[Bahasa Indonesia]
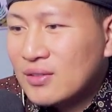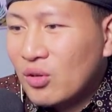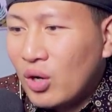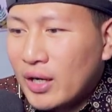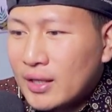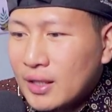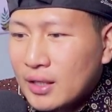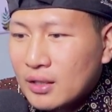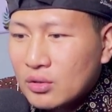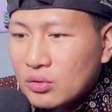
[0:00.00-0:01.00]
wah ada
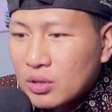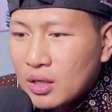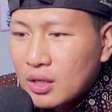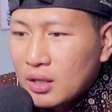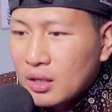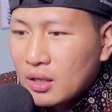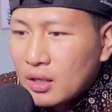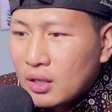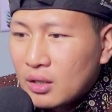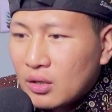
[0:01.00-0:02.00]
tanknya juga
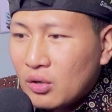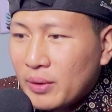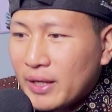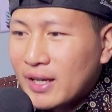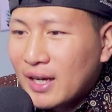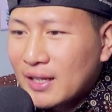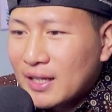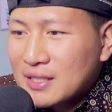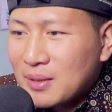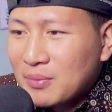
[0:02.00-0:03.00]
oh my god
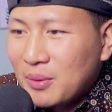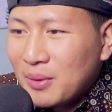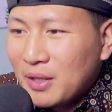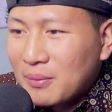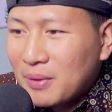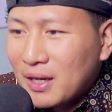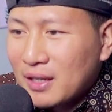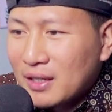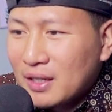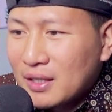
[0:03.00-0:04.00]
asapnya banyak
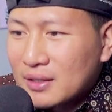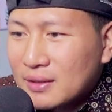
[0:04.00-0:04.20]
banget